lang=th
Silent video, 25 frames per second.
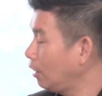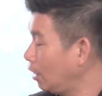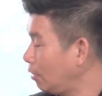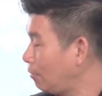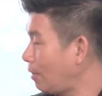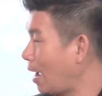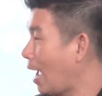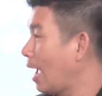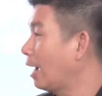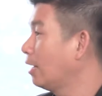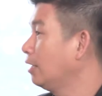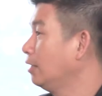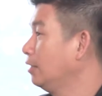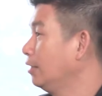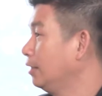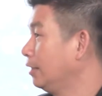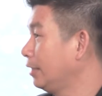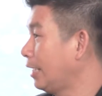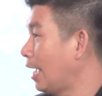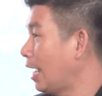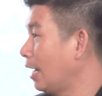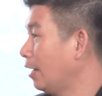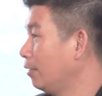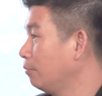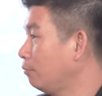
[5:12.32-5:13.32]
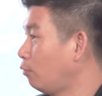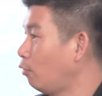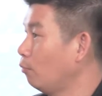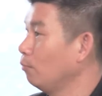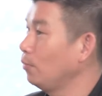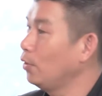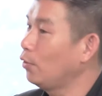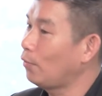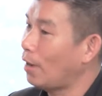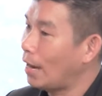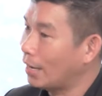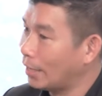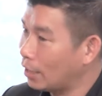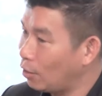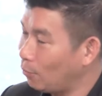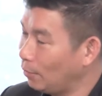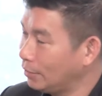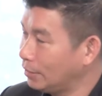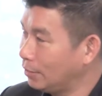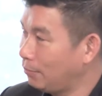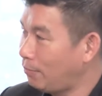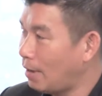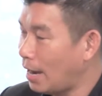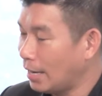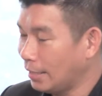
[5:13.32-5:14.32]
เริ่มห่างเหินกันผมมีโอกาสเข้าไป
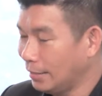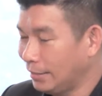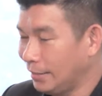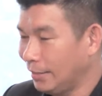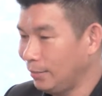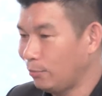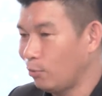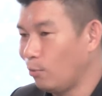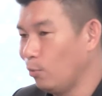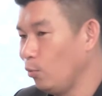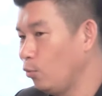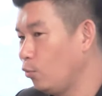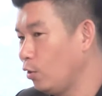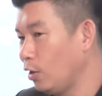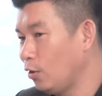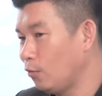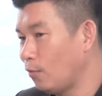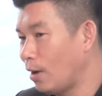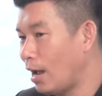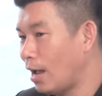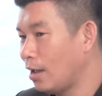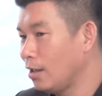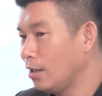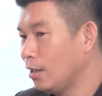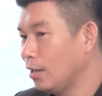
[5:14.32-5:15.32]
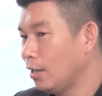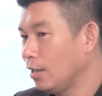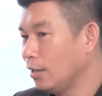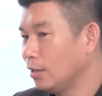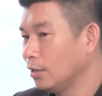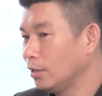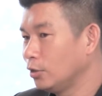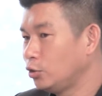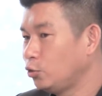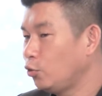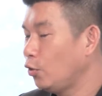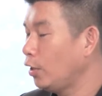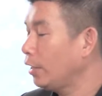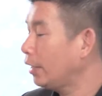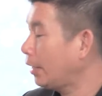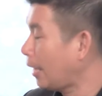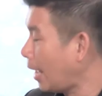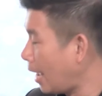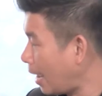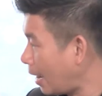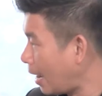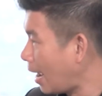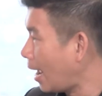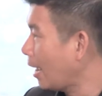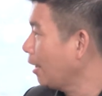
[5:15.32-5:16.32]
สัมผัสอีกทีผมรู้เลยว่าช่วย
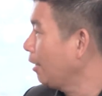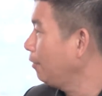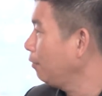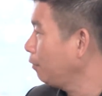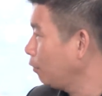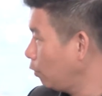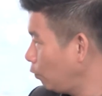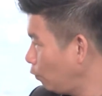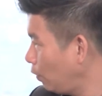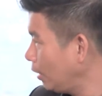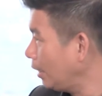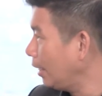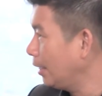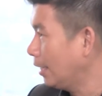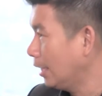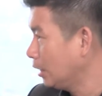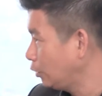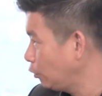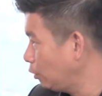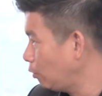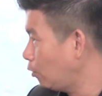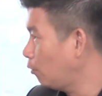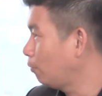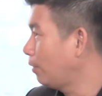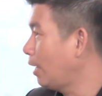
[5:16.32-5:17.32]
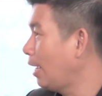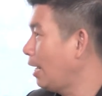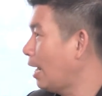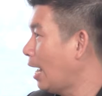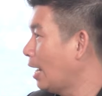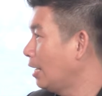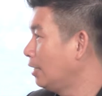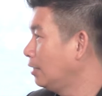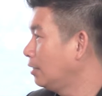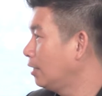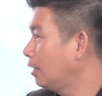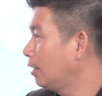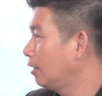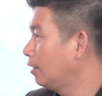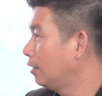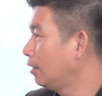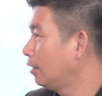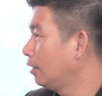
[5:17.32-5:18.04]
แก้ไขวิกฤตในชีวิตผมได้หลายเรื่อง